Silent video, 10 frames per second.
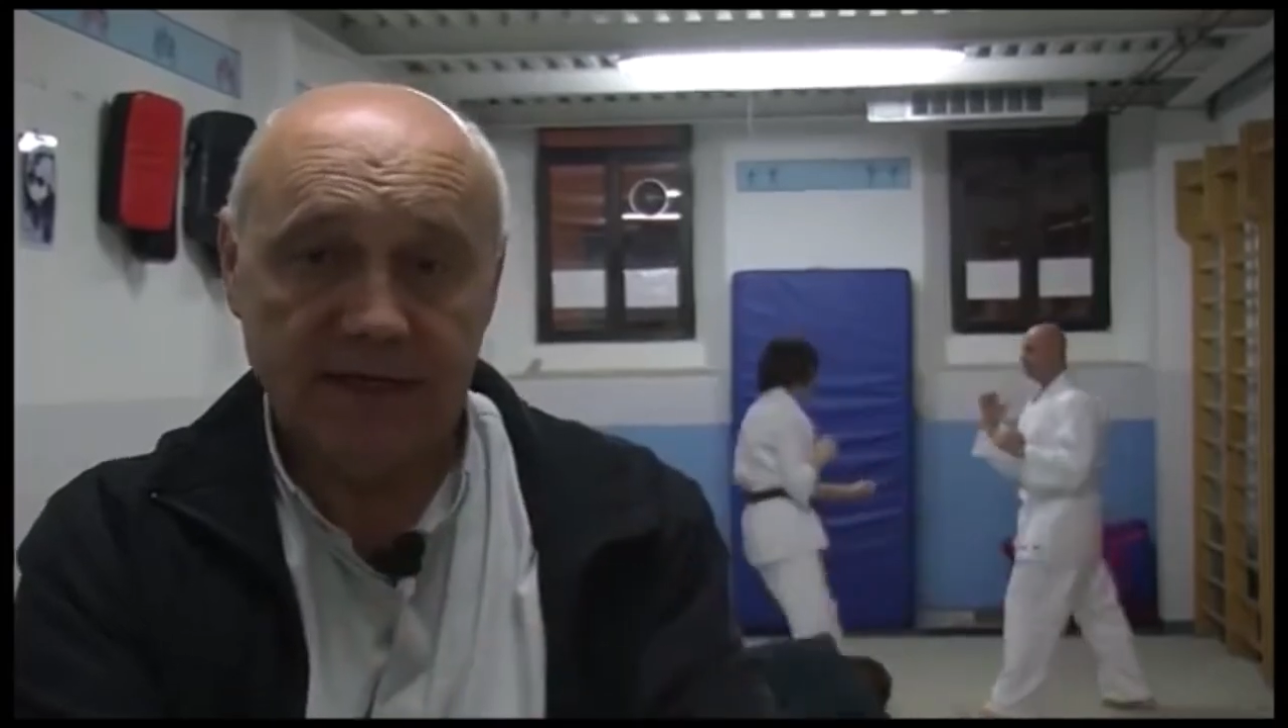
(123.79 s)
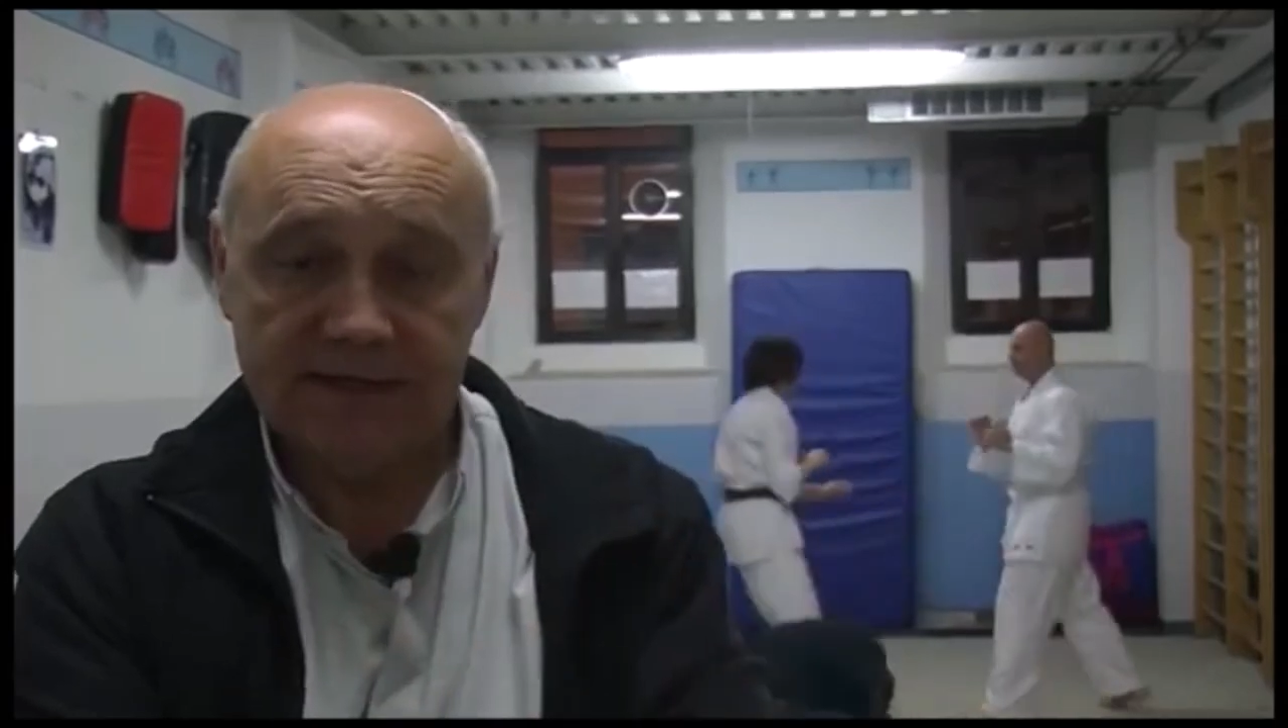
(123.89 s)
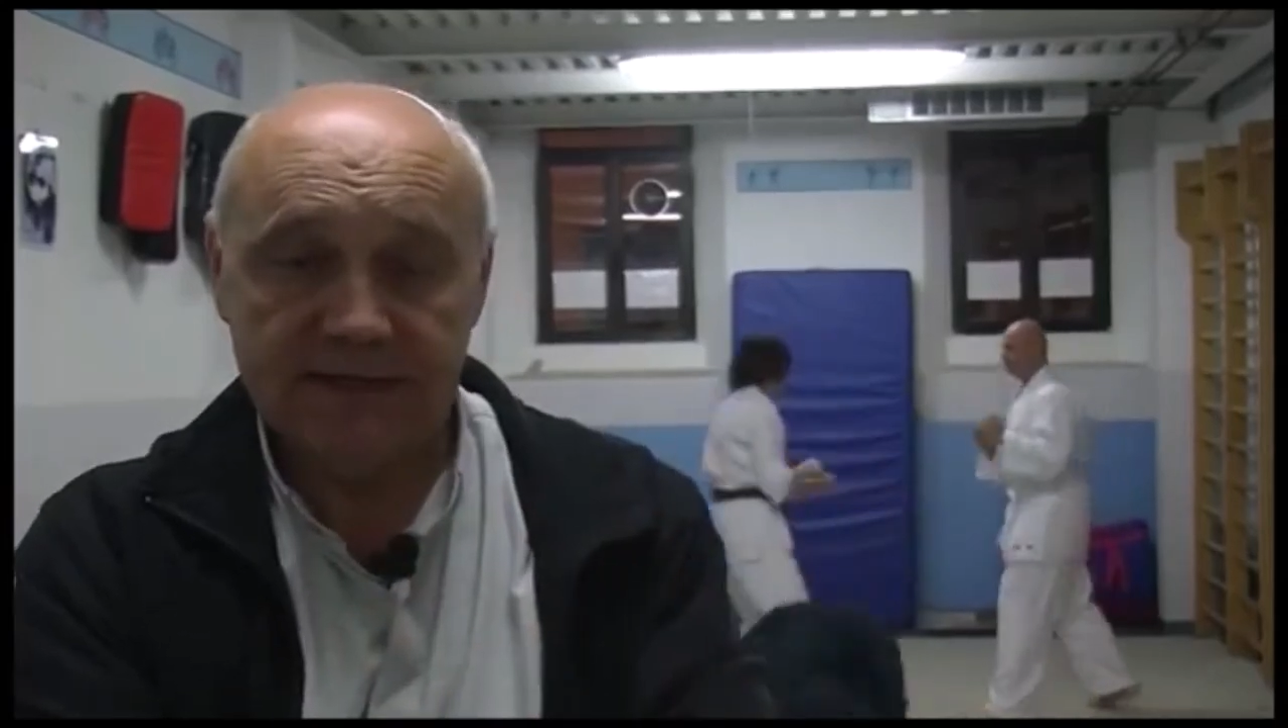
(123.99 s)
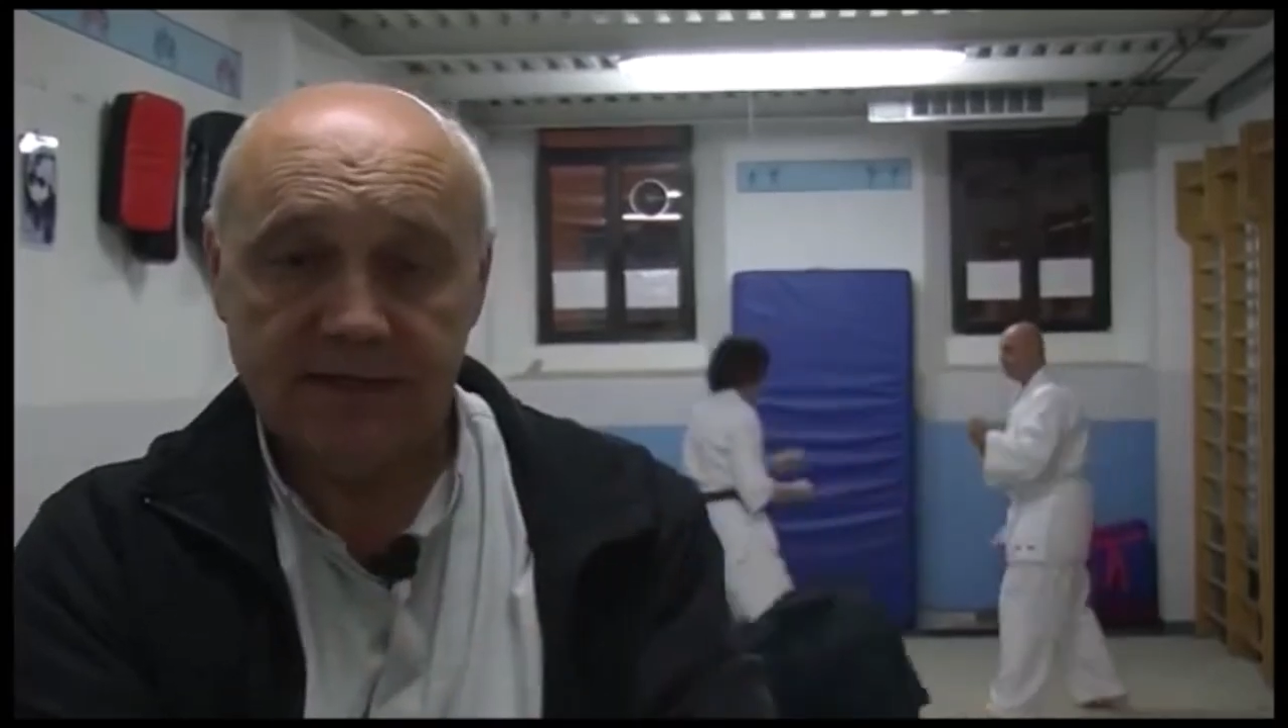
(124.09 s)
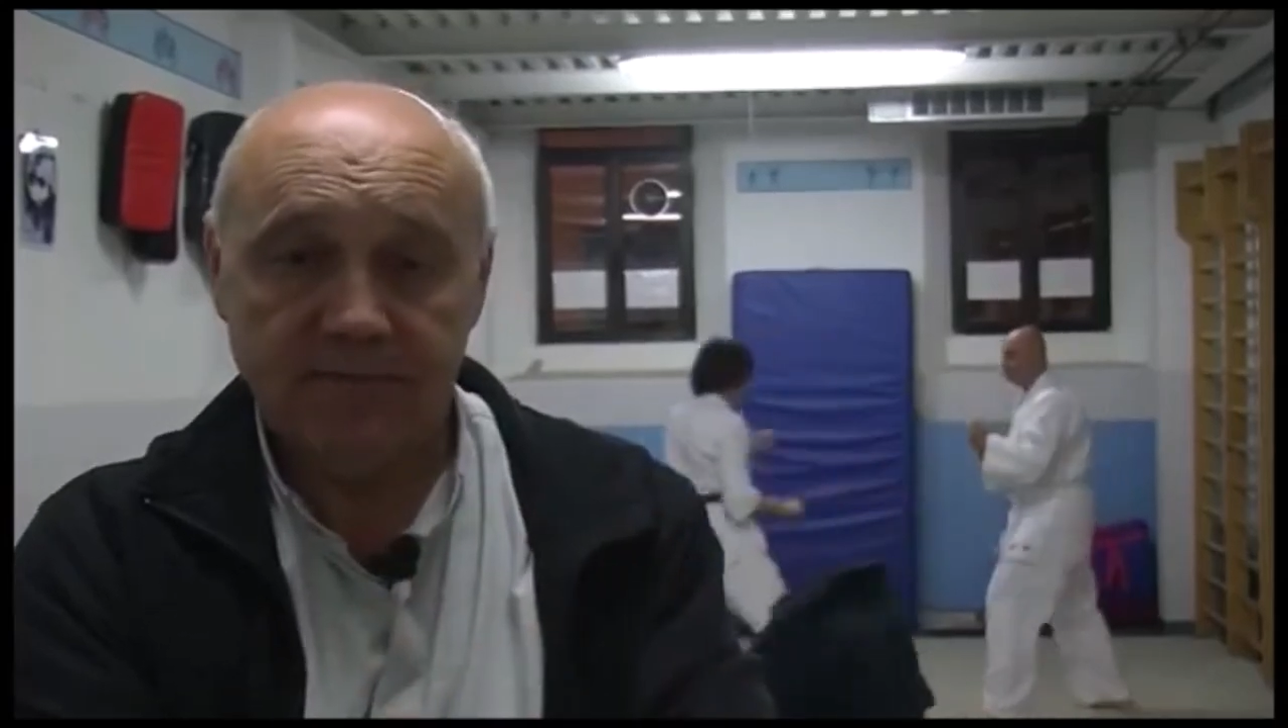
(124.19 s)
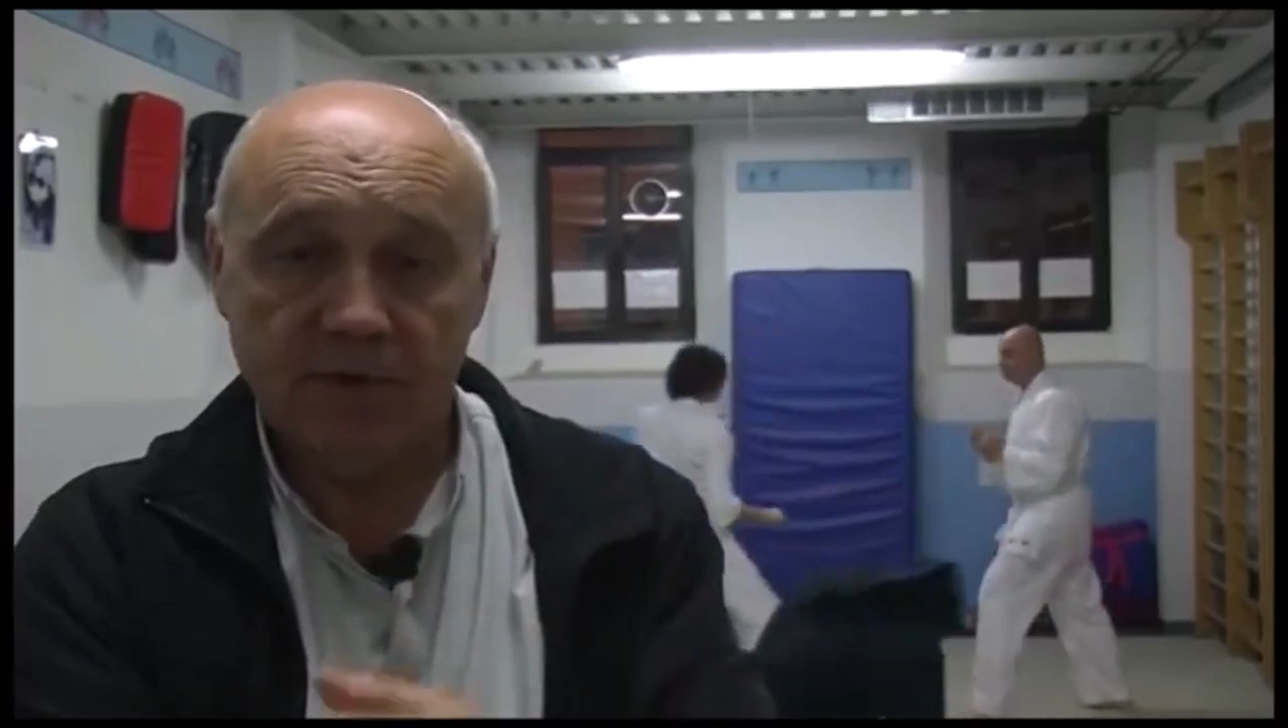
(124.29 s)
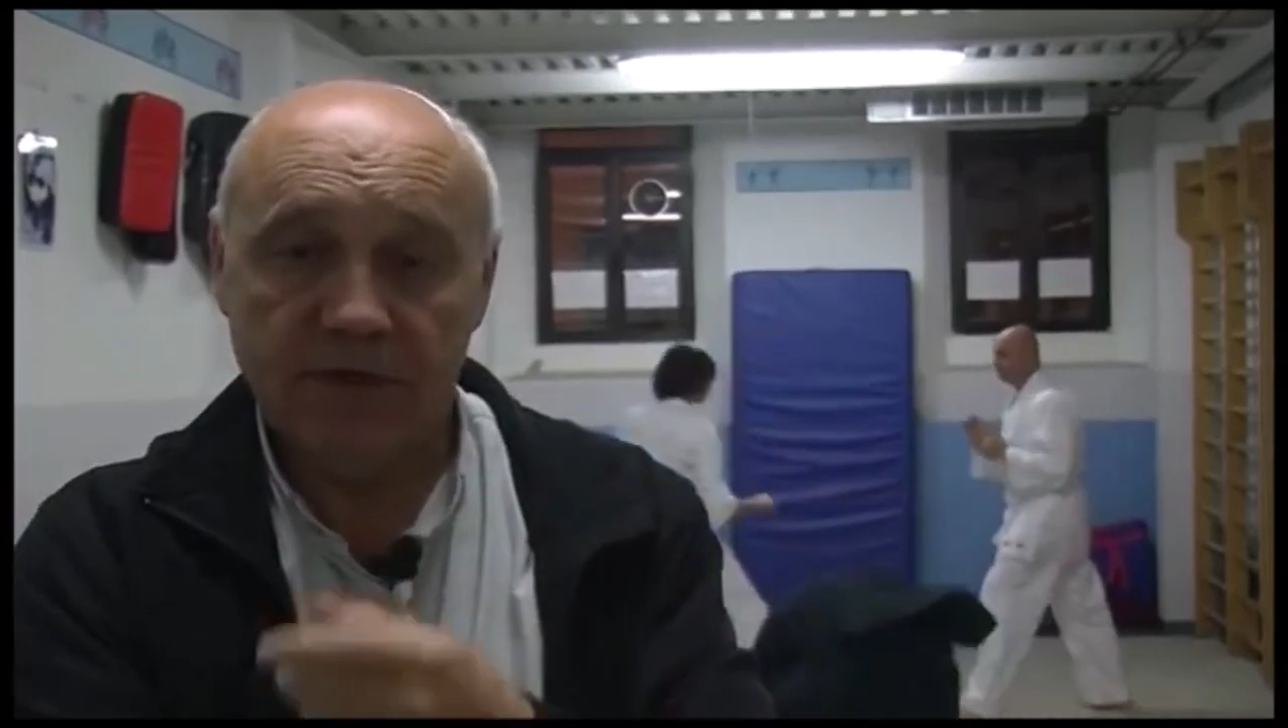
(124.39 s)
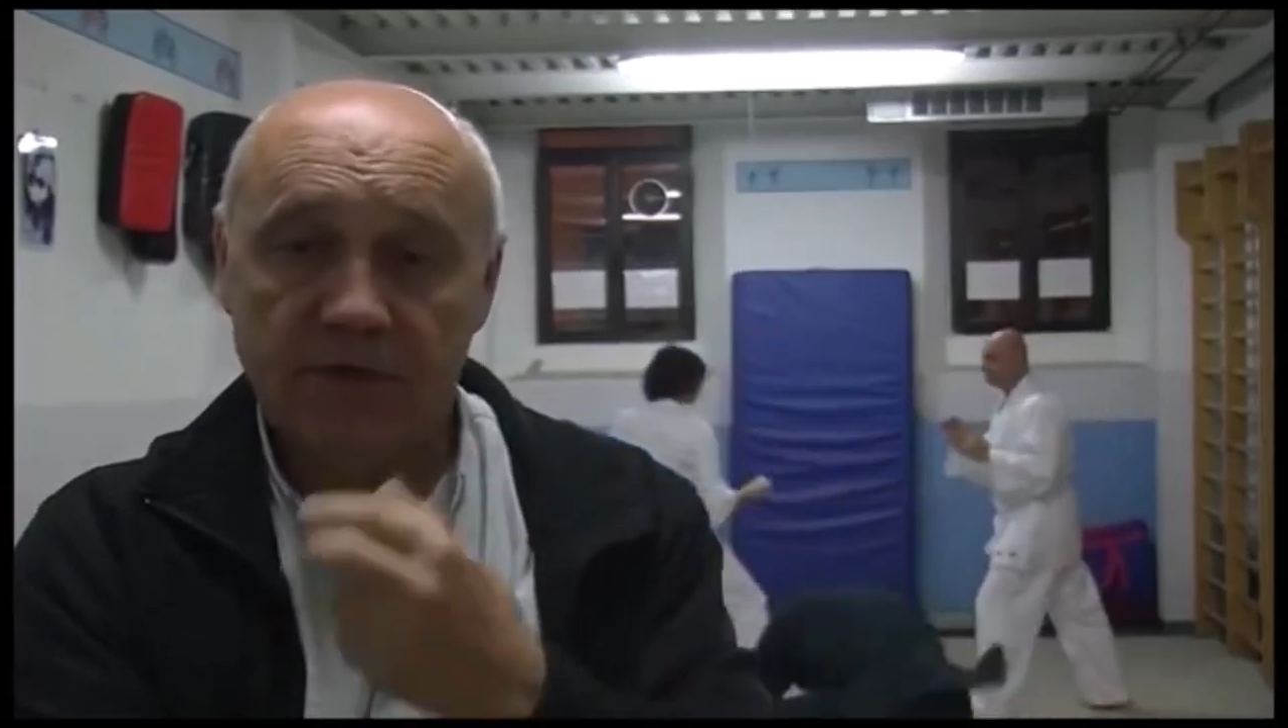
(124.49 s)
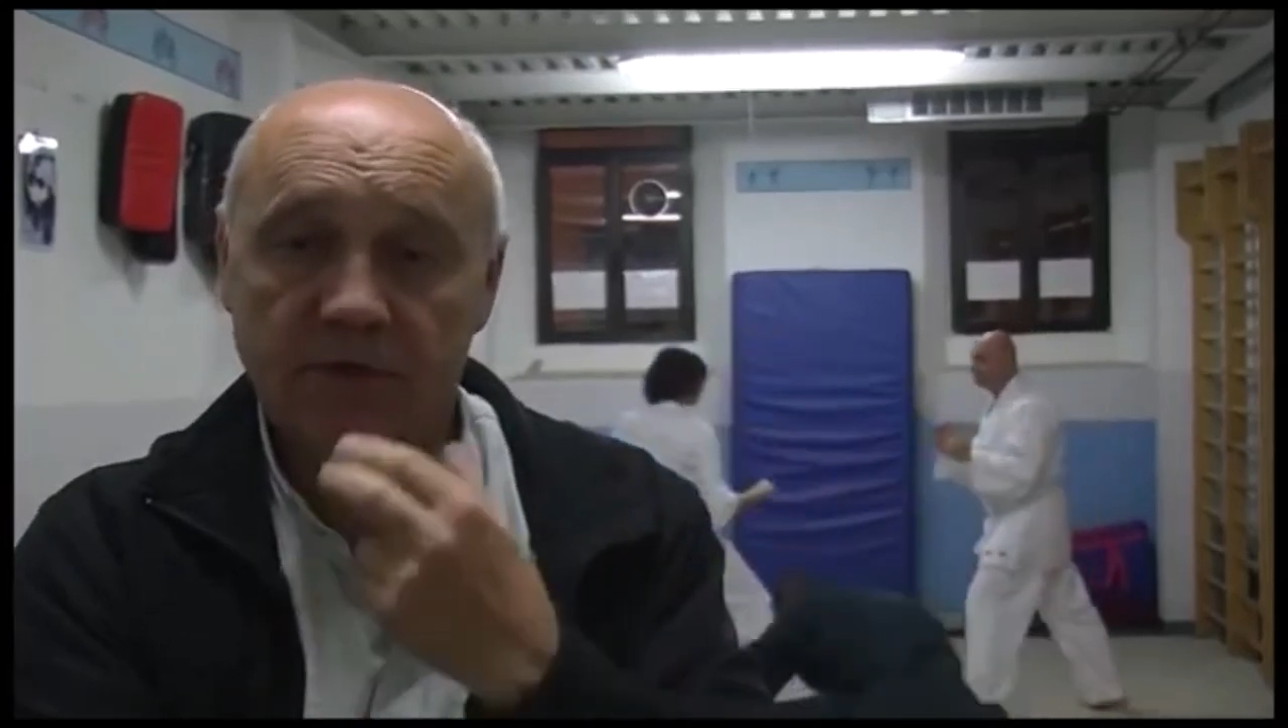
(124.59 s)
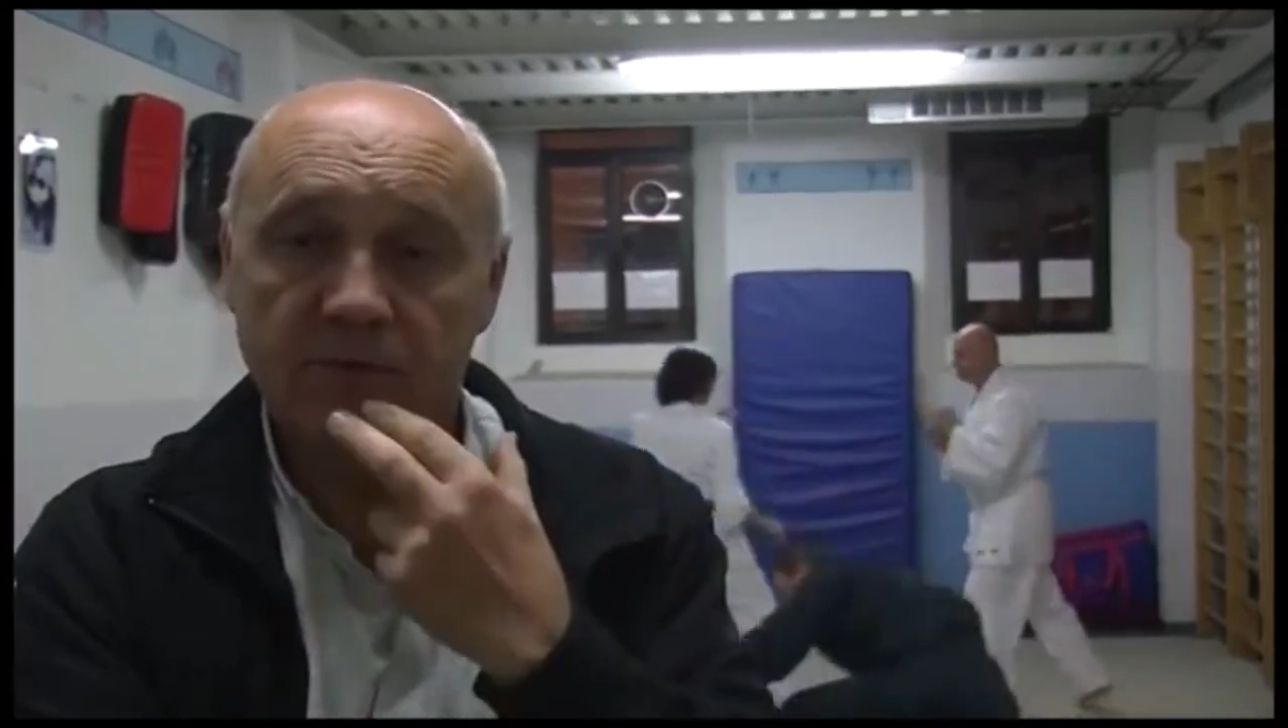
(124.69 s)
essere un
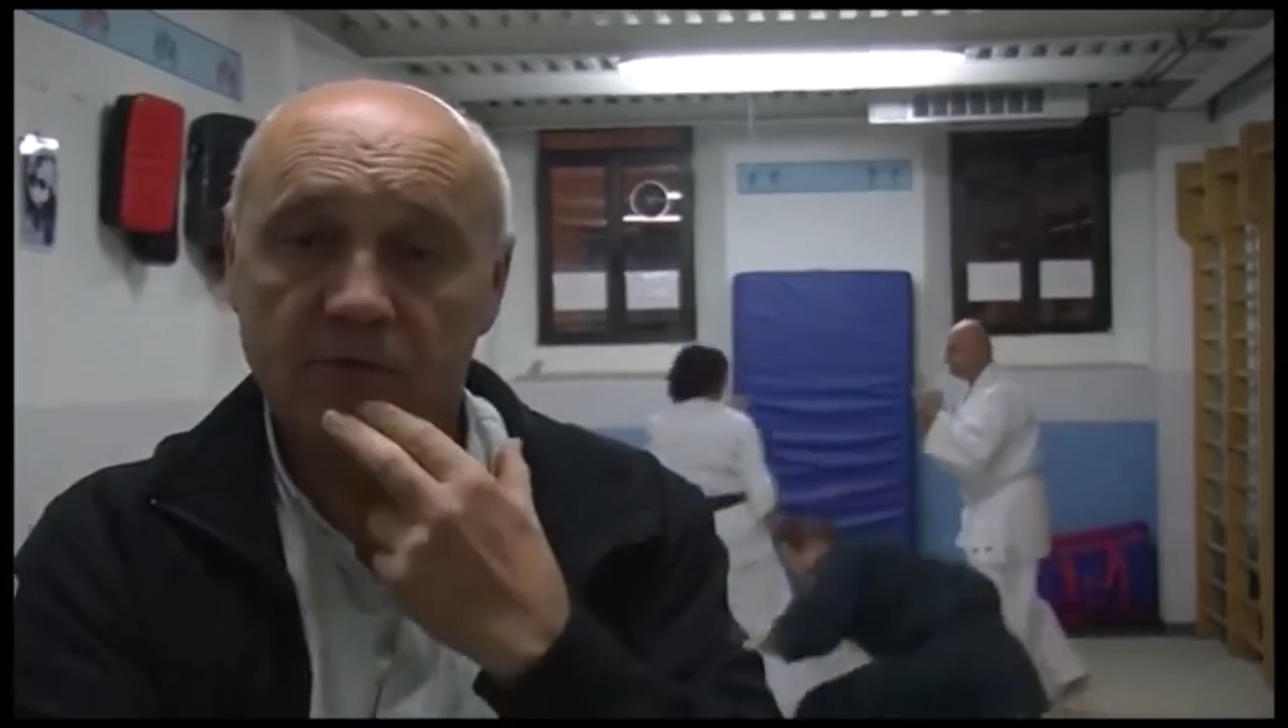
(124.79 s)
pochino